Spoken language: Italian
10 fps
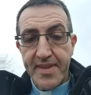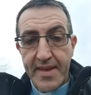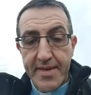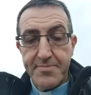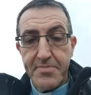
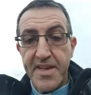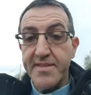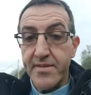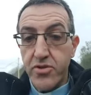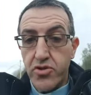
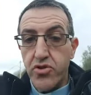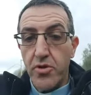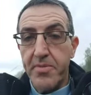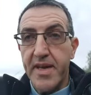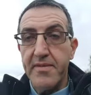l'esperienza di
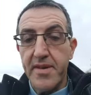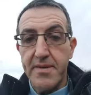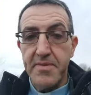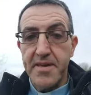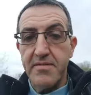Giobbe che
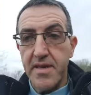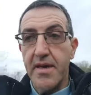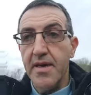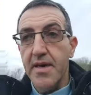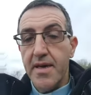
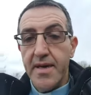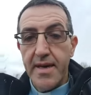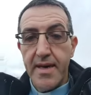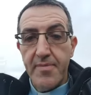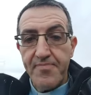veramente
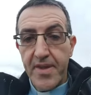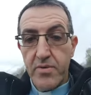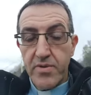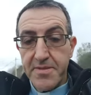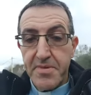eh, è
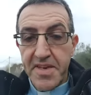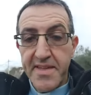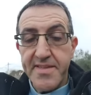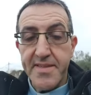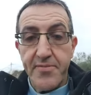
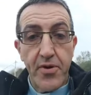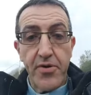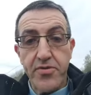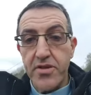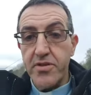un'esperienza
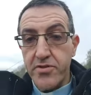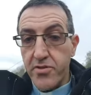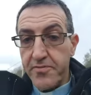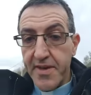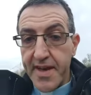forte di
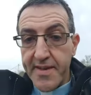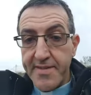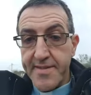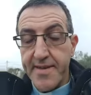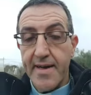
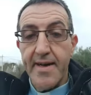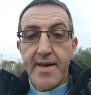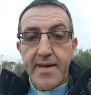sofferenza,